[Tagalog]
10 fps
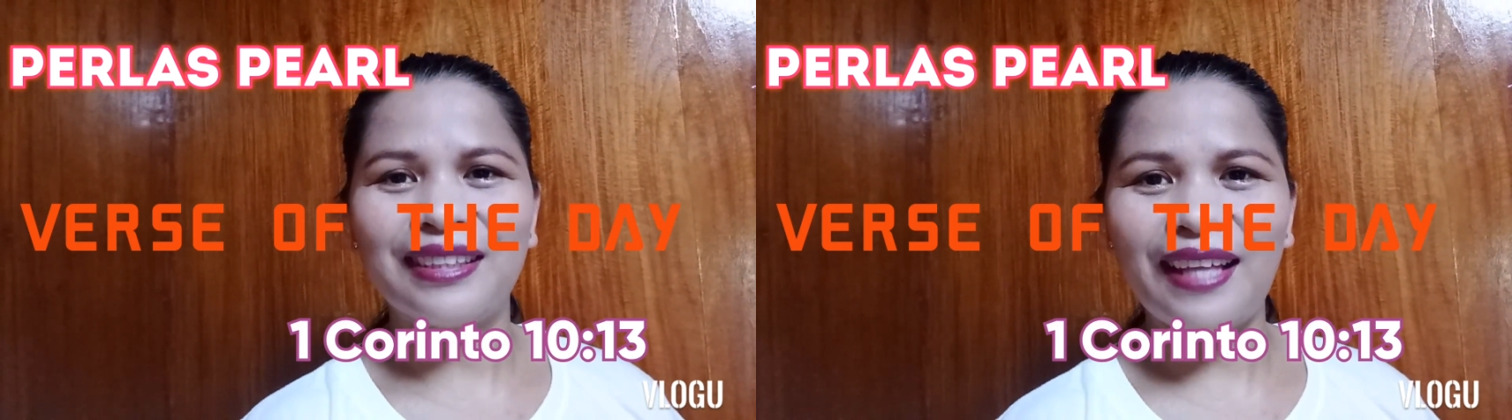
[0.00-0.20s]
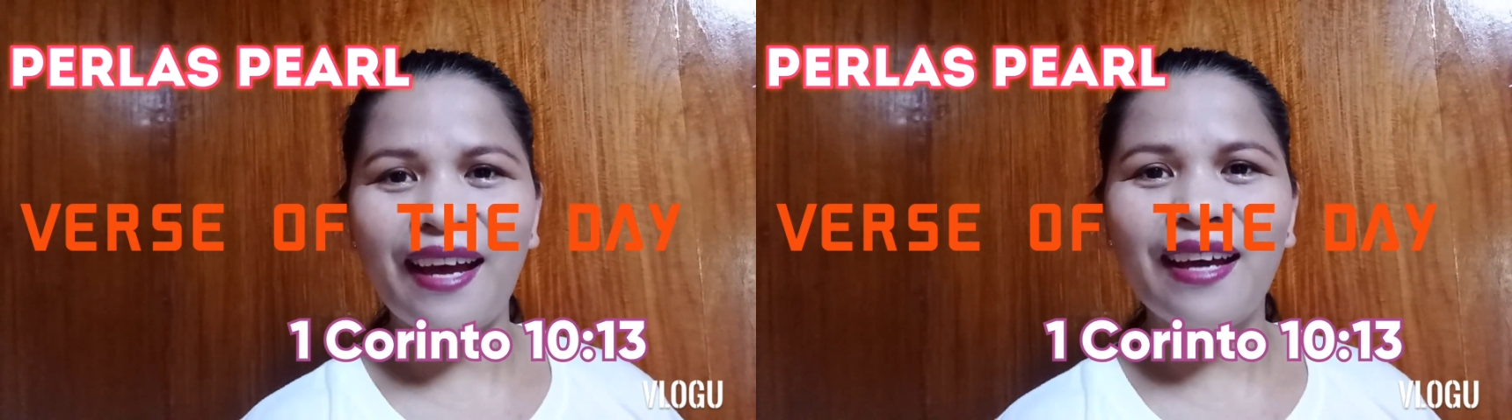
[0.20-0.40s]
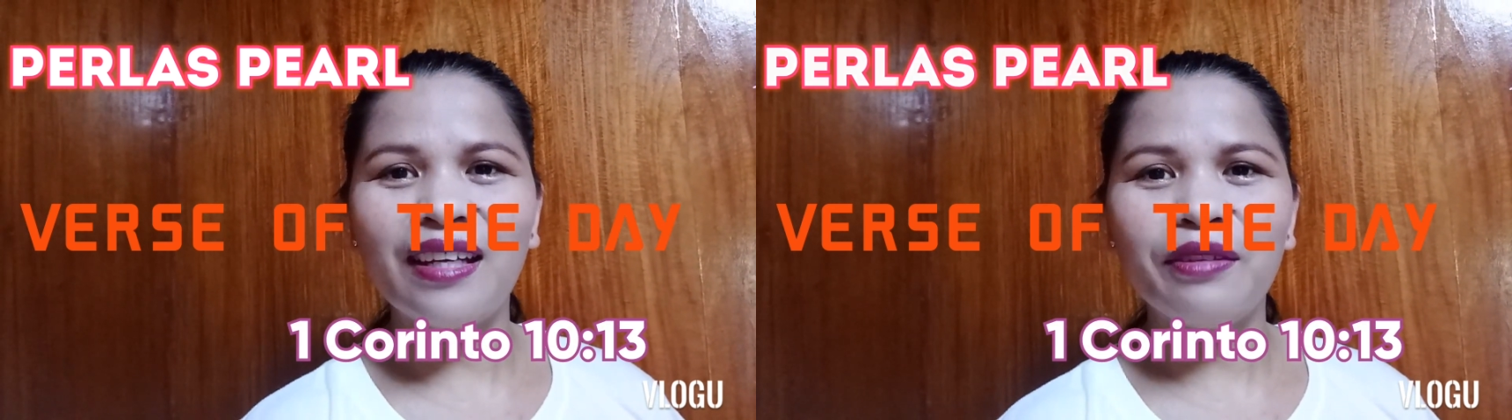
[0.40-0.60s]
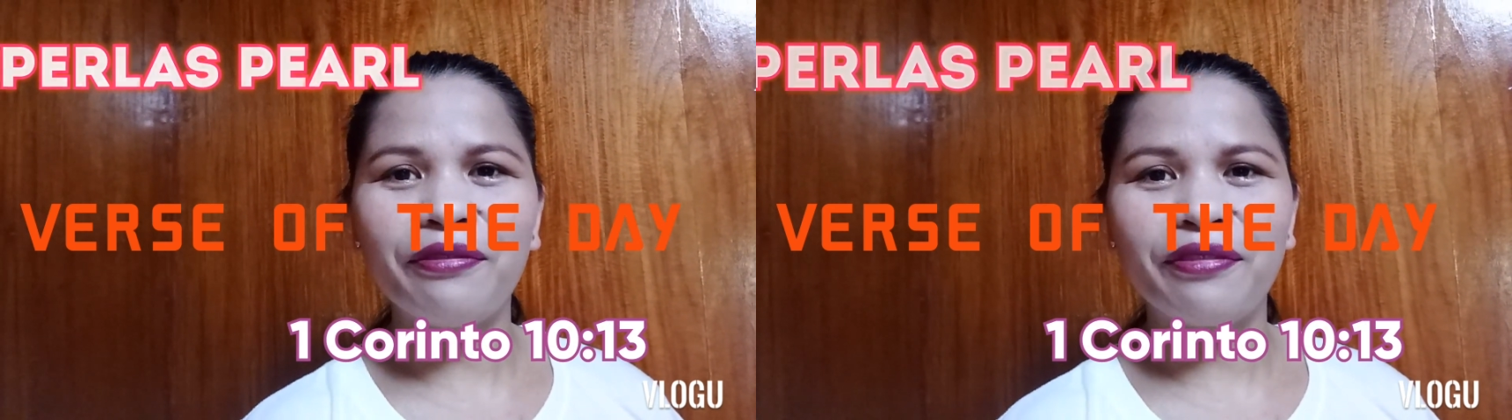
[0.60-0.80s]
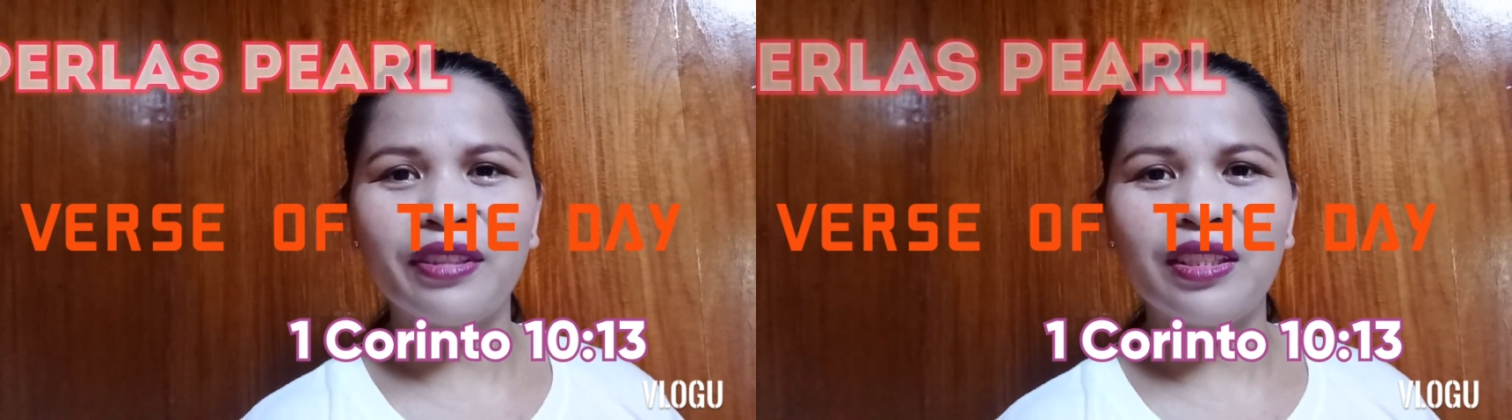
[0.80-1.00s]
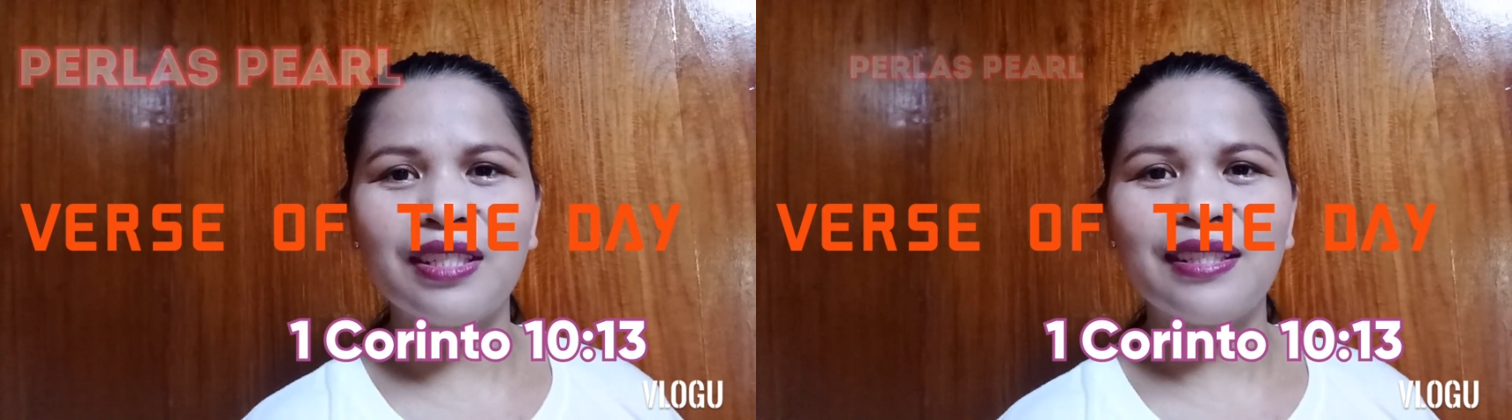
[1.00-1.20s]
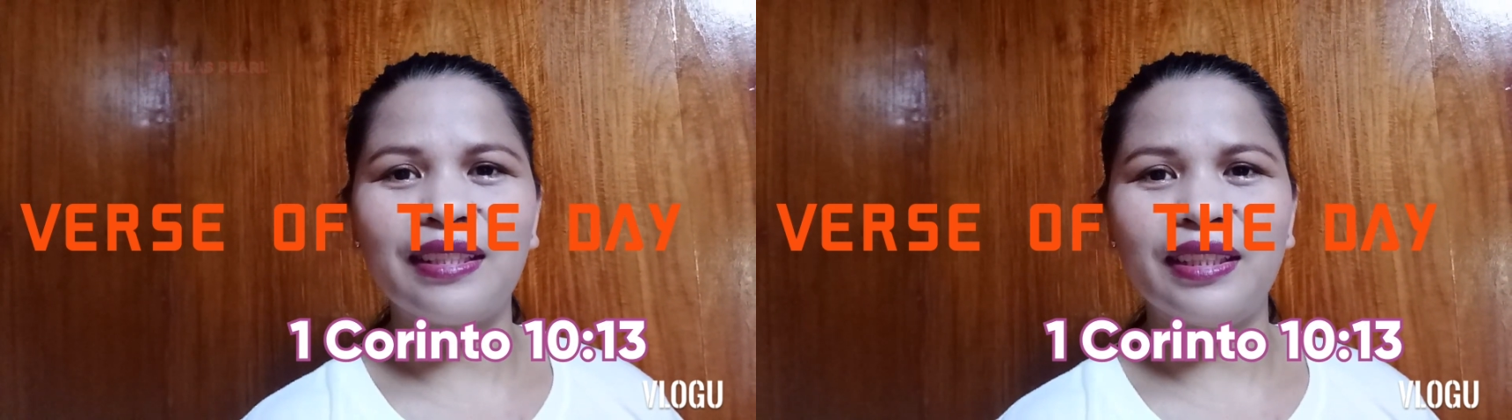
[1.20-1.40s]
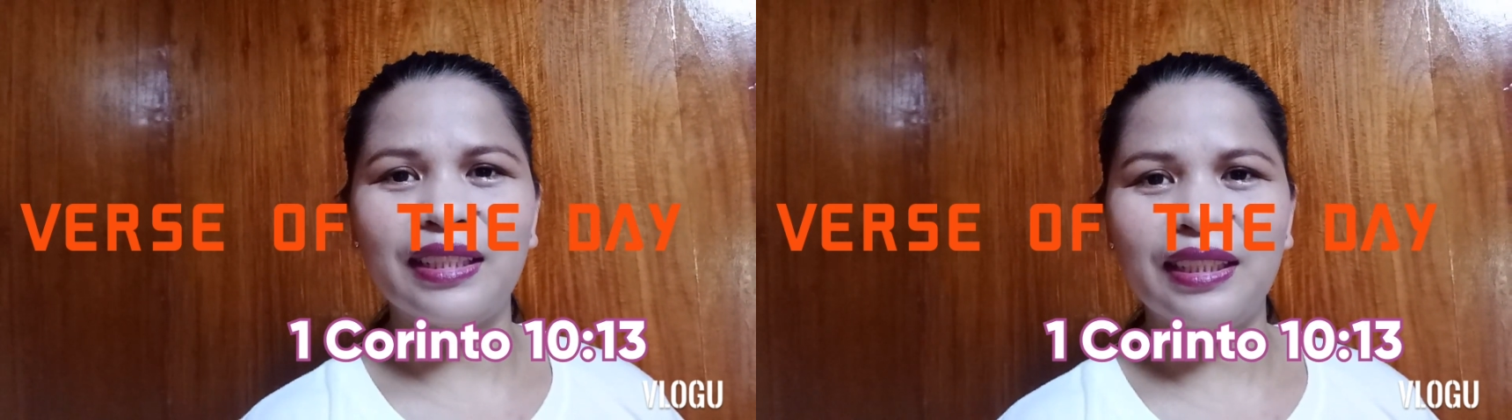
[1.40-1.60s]
10 verse
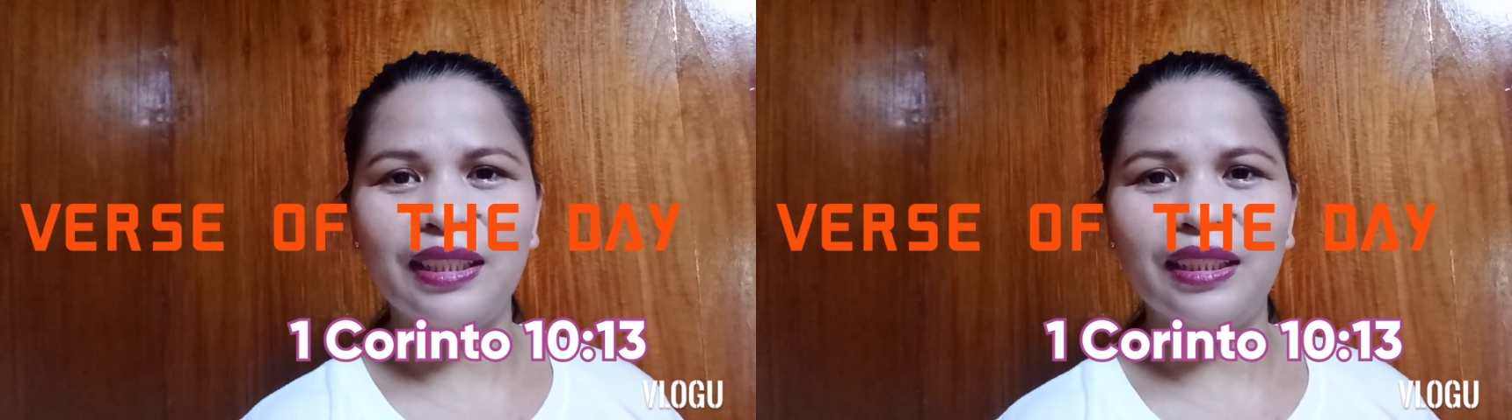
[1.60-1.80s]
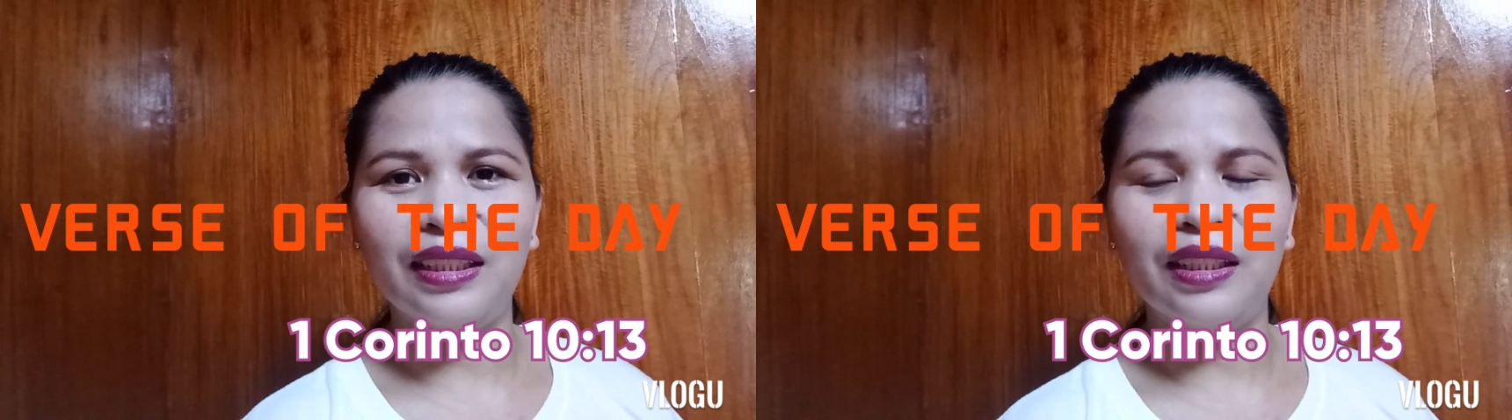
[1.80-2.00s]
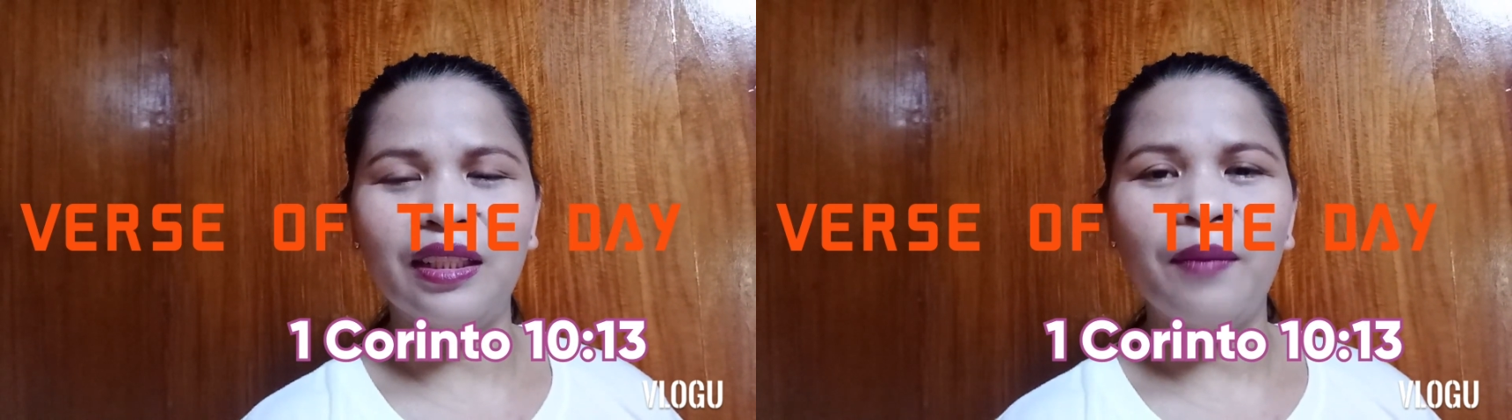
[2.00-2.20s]
13.